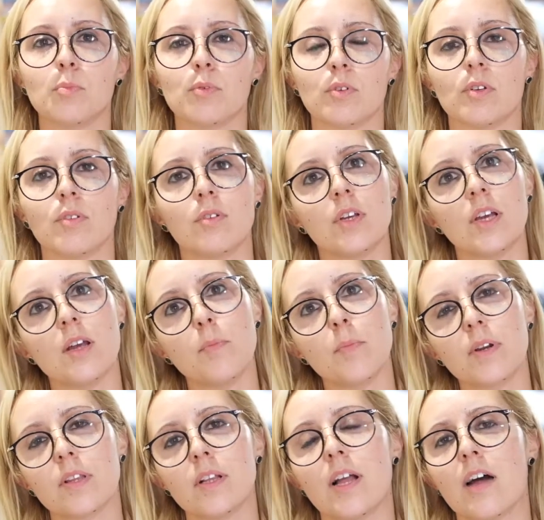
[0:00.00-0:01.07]
portanto, e aí
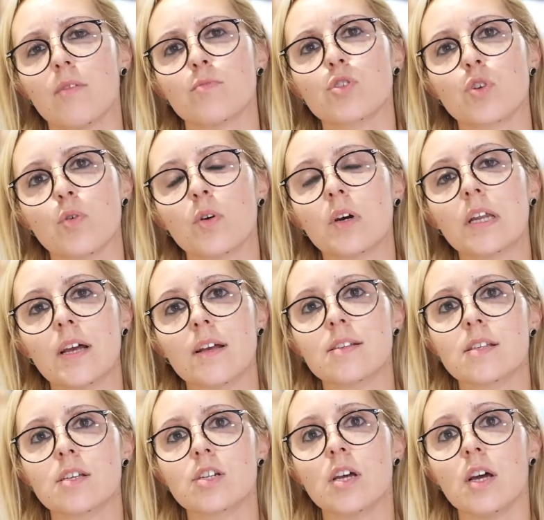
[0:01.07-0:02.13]
partilharmos com
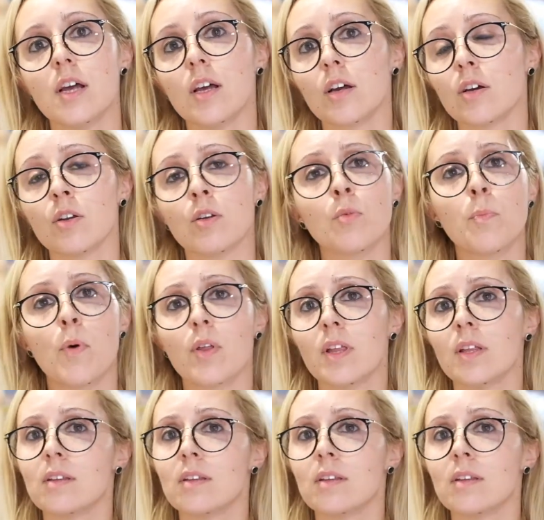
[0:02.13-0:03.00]
crianças que não podem